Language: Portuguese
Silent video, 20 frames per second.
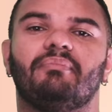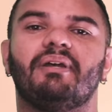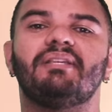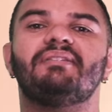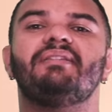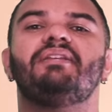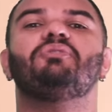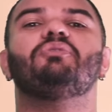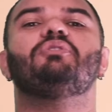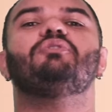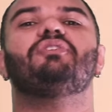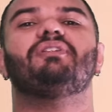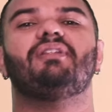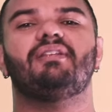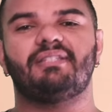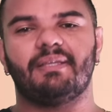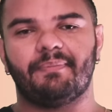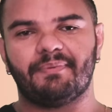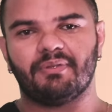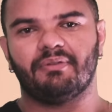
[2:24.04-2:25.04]
Mas nem tudo foi
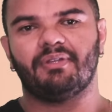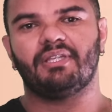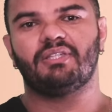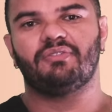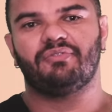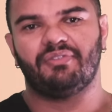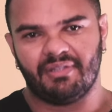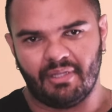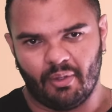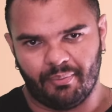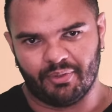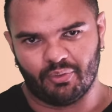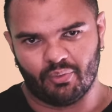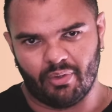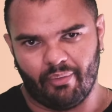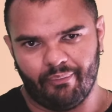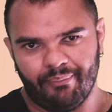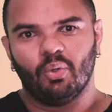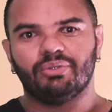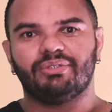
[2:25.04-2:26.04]
decepção nesse final,
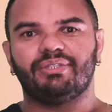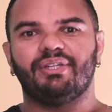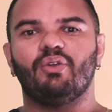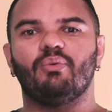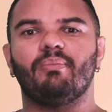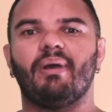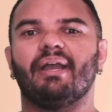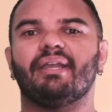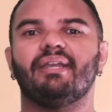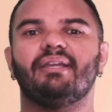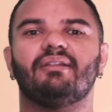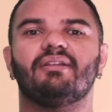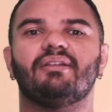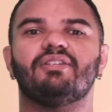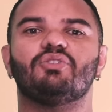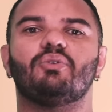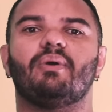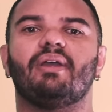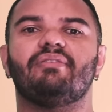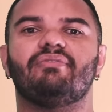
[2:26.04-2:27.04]
pessoal. O trio Maíra,
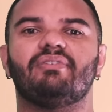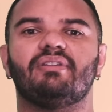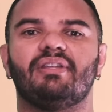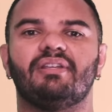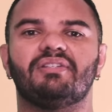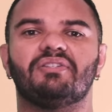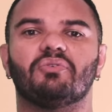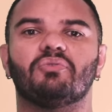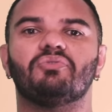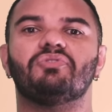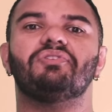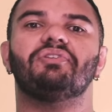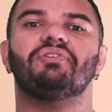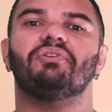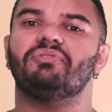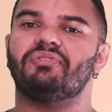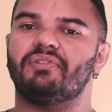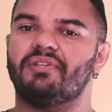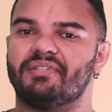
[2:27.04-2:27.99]
Zoé e Vanessa conseguiu se